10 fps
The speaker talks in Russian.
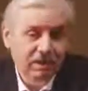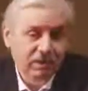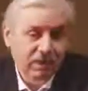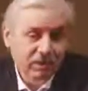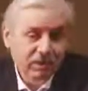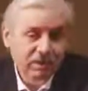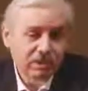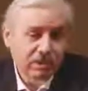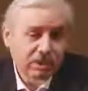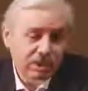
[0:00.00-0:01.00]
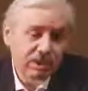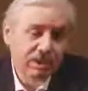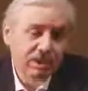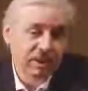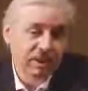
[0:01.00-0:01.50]
Я говорю, а по той простой
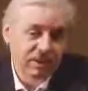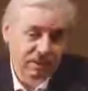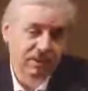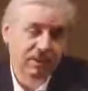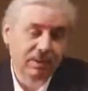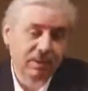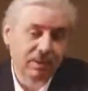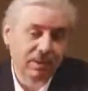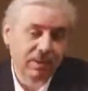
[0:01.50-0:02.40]
причине, что